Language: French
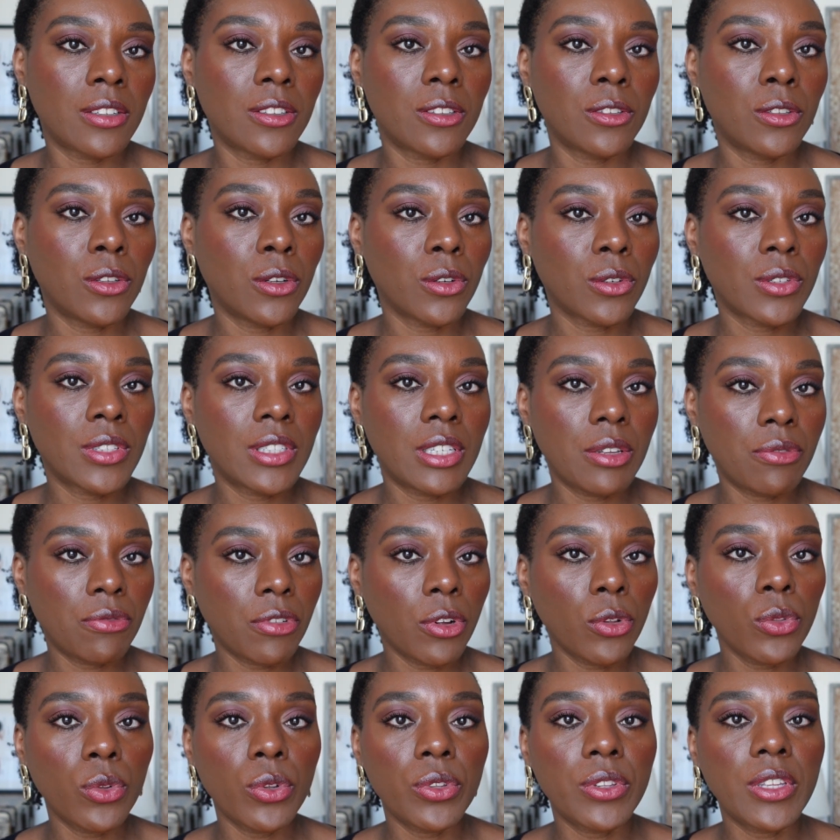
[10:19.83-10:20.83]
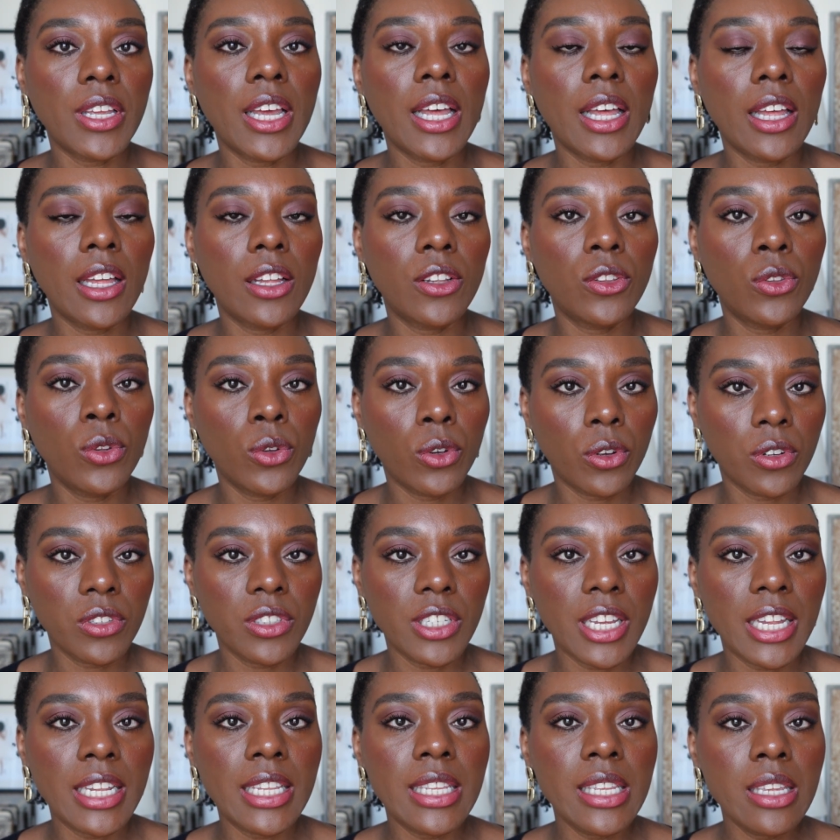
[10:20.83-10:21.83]
Donc ces fonds de teint ne
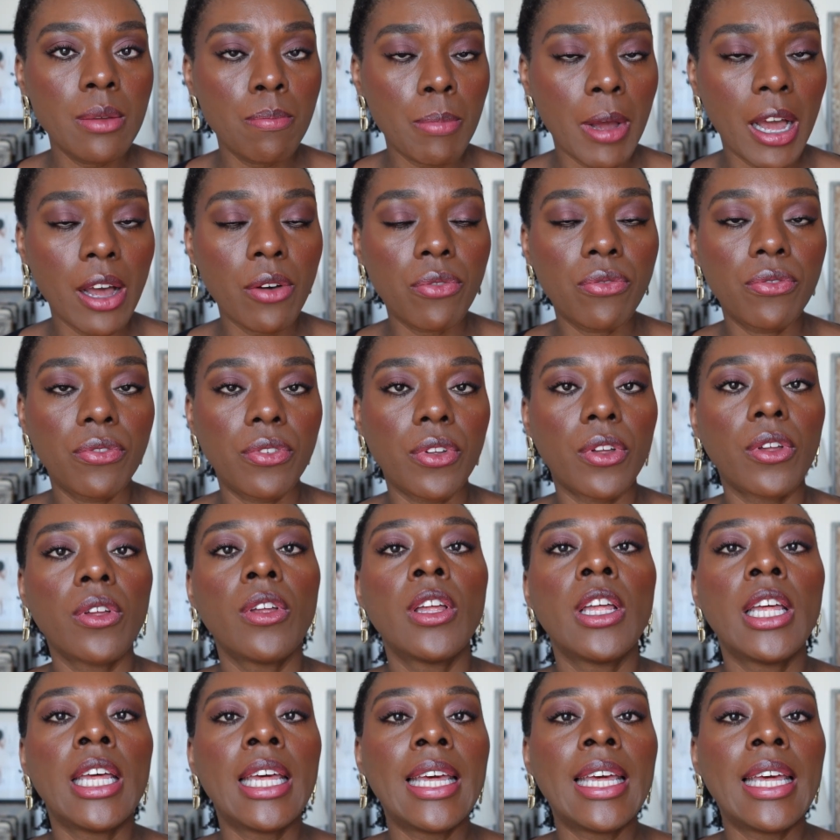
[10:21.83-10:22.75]
contiennent ni parfum,